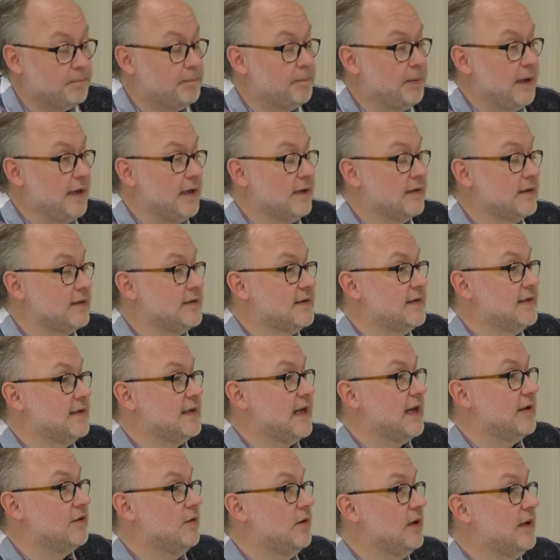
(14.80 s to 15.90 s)
bildet sich
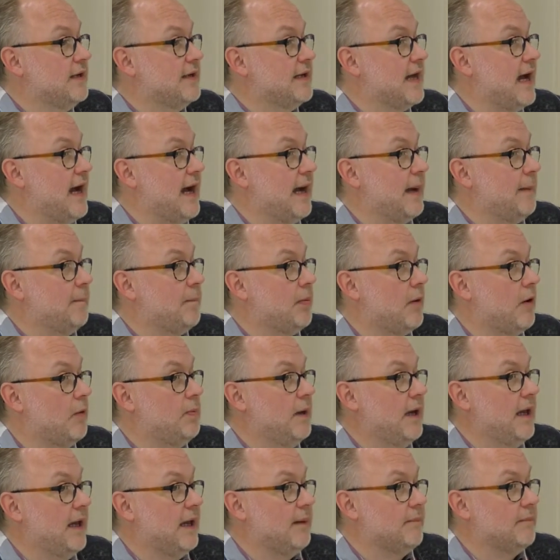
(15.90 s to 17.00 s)
natürlich da ein
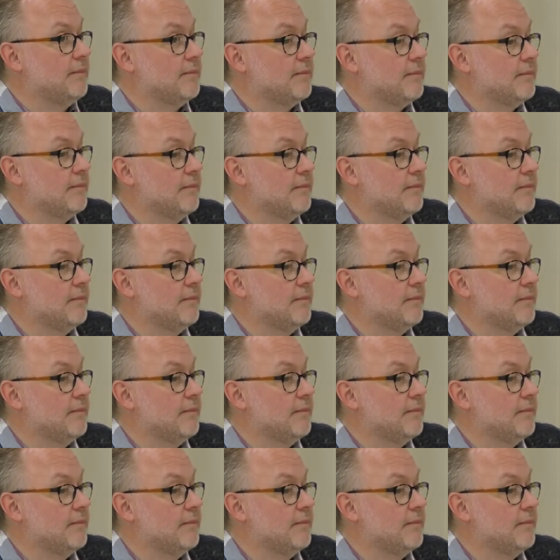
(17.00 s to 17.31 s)
Problem.